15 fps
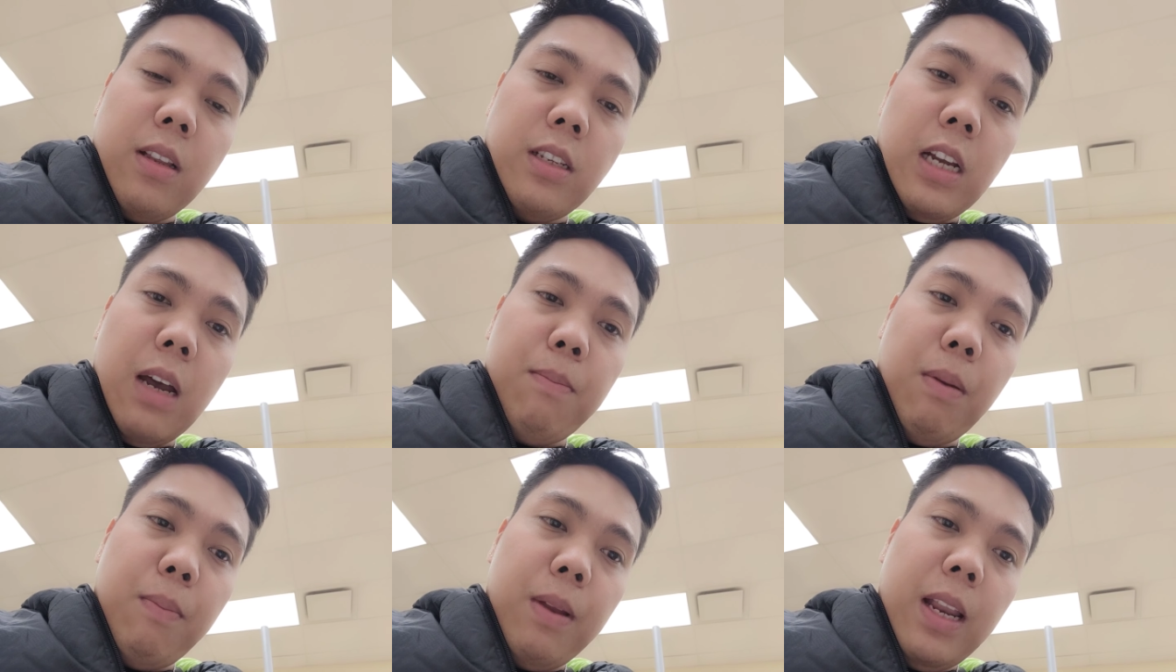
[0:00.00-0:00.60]
Tsaka
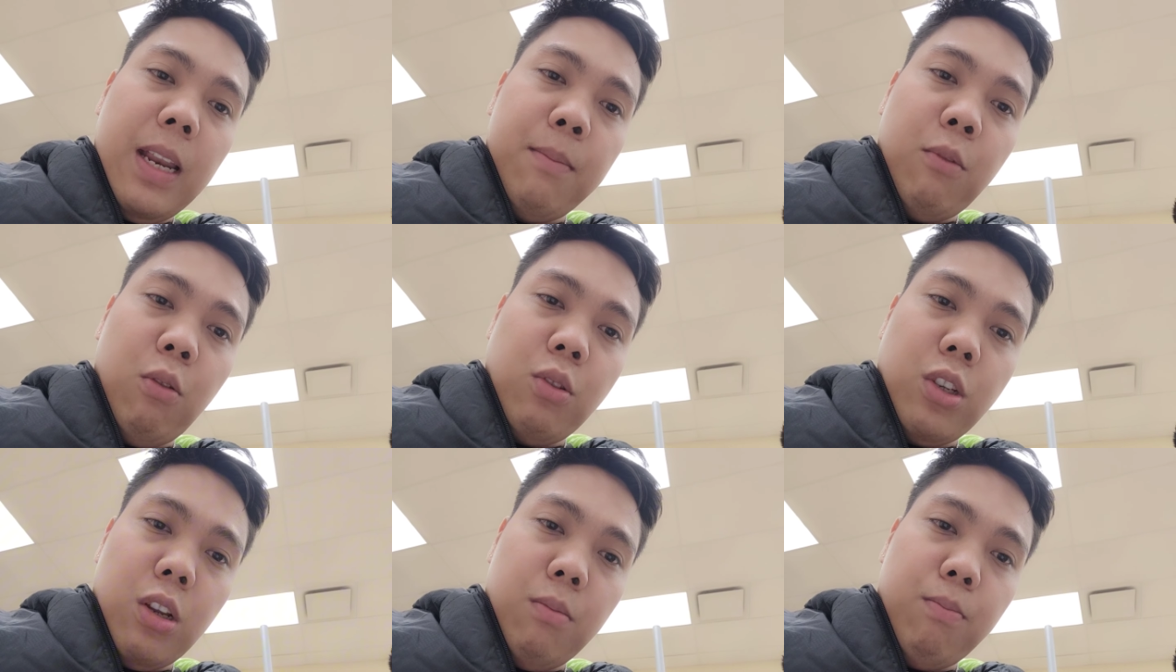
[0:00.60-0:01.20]
pipiliin mo
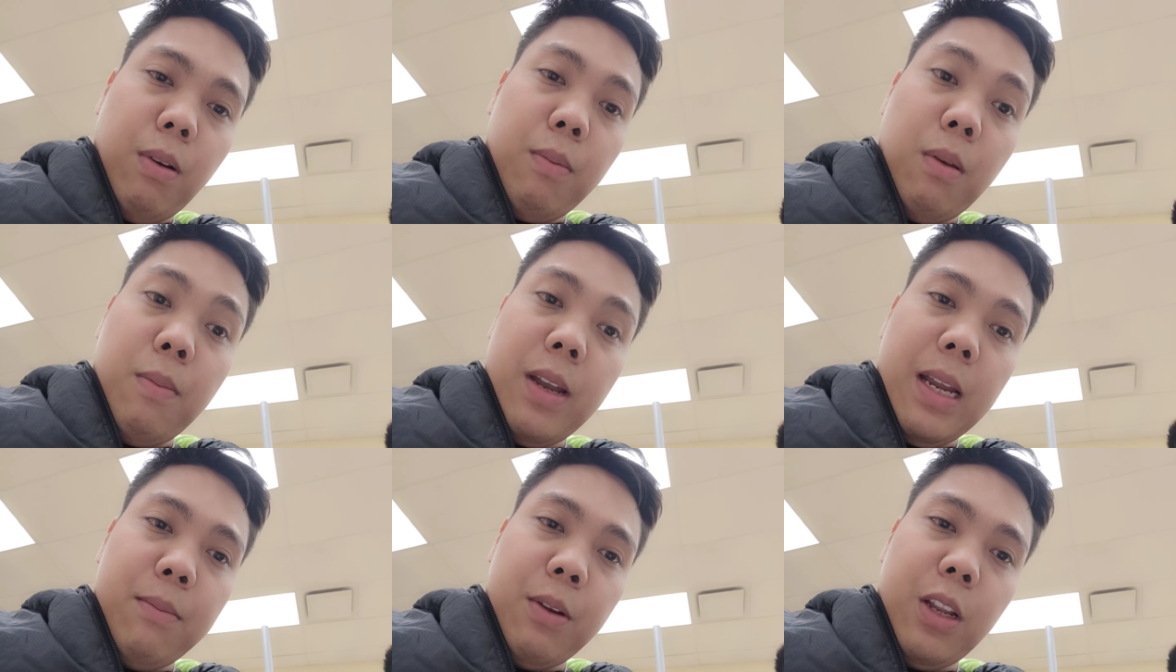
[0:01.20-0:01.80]
kung sino
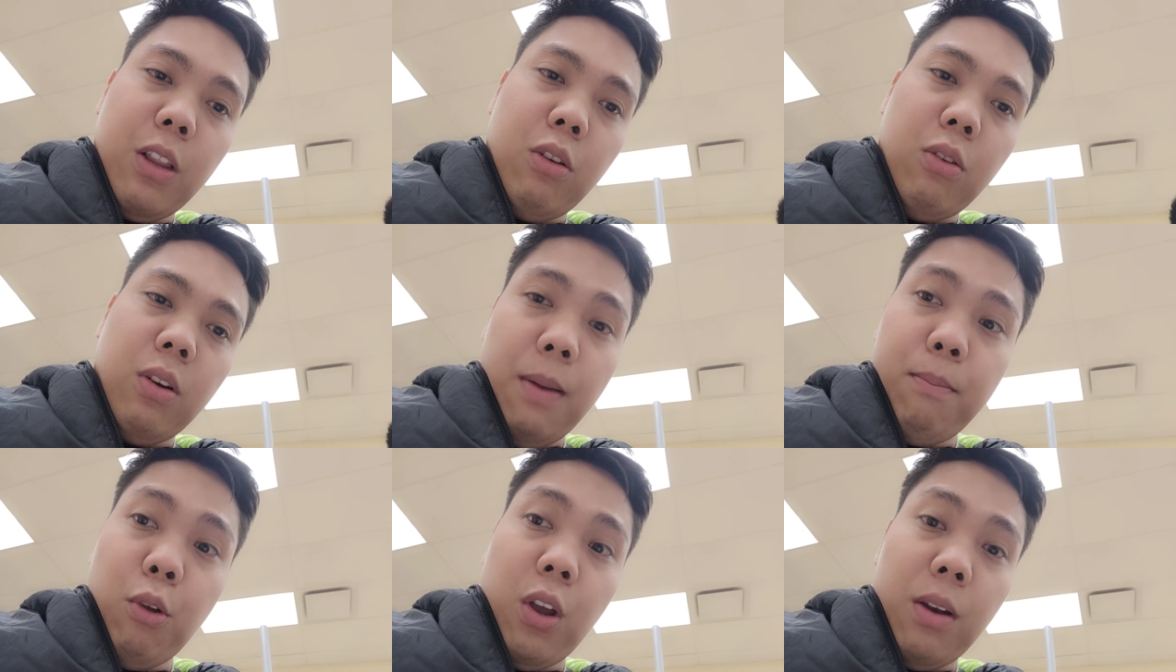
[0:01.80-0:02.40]
pagbibigyan mo nito,
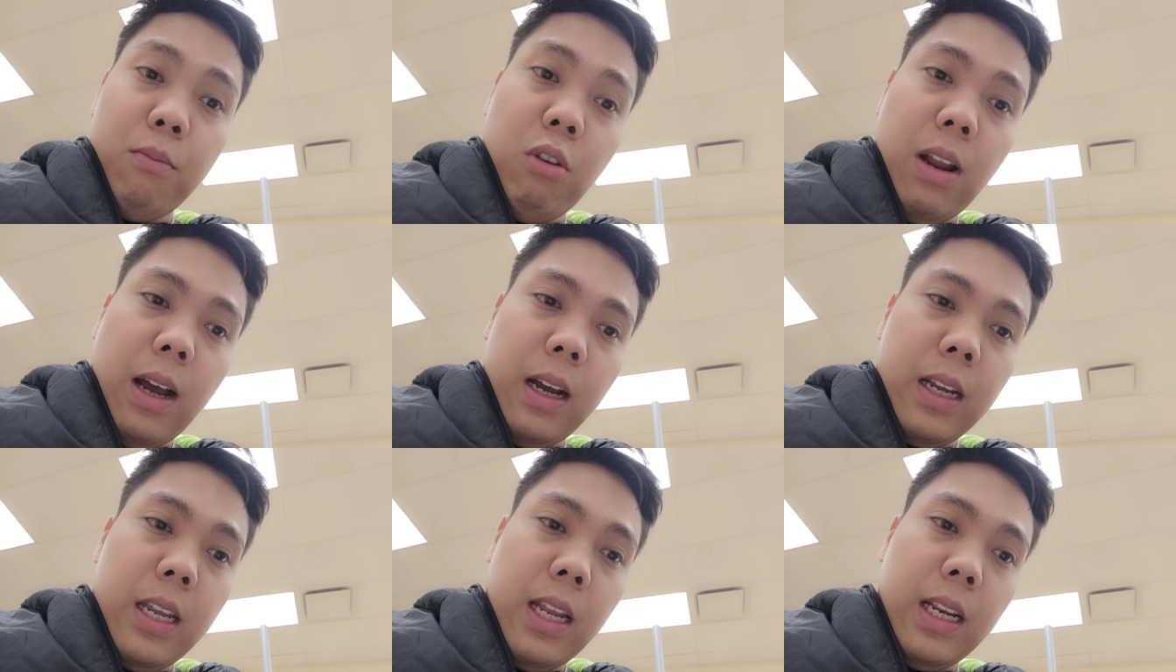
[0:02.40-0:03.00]
employer mo lang.
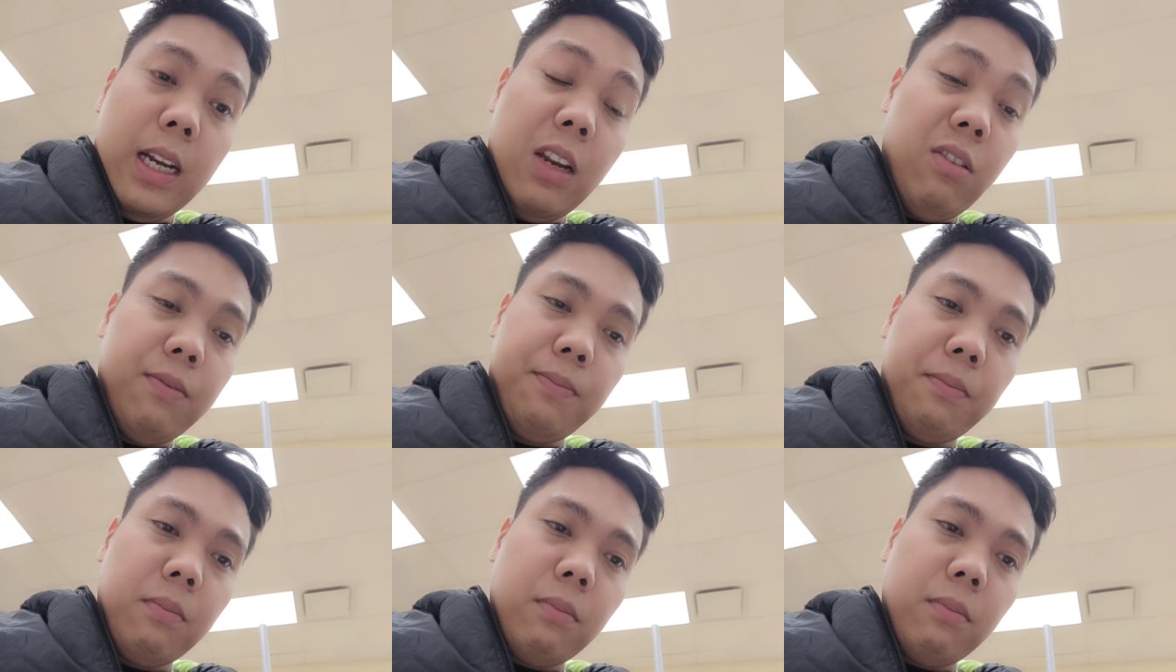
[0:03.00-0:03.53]
Yan, ganun.